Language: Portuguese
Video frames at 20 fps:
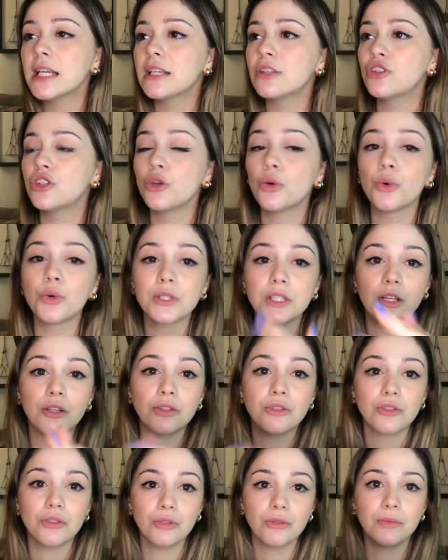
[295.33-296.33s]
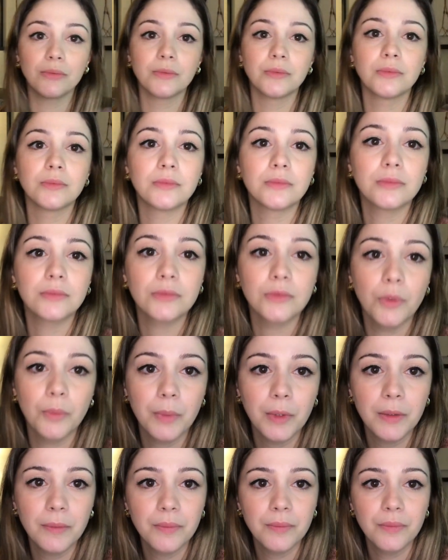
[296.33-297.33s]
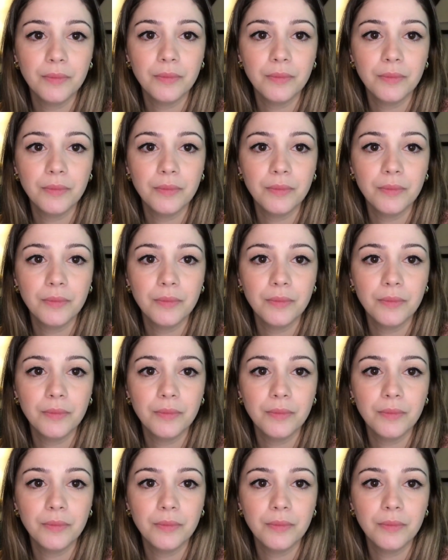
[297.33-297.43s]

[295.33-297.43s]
te usa. Opa,